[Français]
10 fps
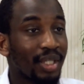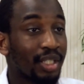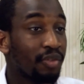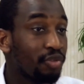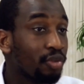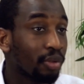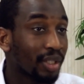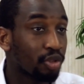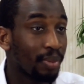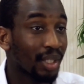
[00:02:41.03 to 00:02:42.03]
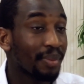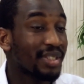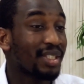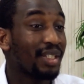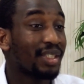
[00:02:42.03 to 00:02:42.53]
était venu le récupérer
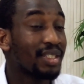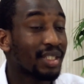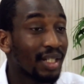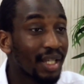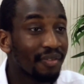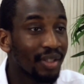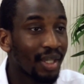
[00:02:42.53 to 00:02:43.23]
parce qu'il était esclave,